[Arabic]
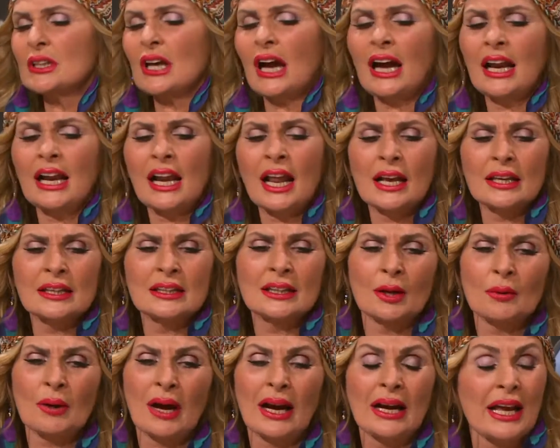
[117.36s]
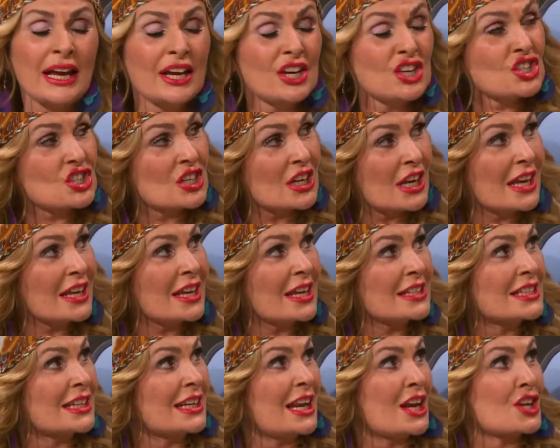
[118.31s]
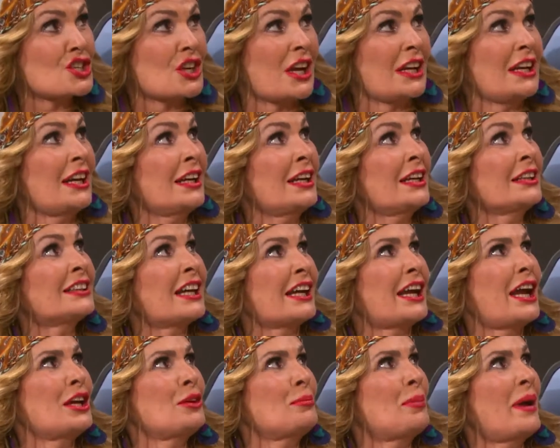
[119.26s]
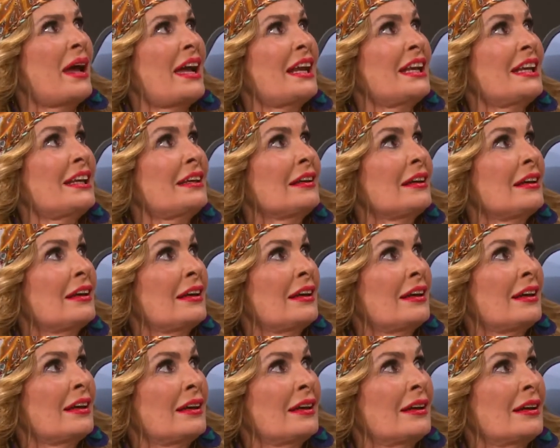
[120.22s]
عليا وعلى عيشتي هي دي الاشكال اللي انت جايبها لي يا ست طب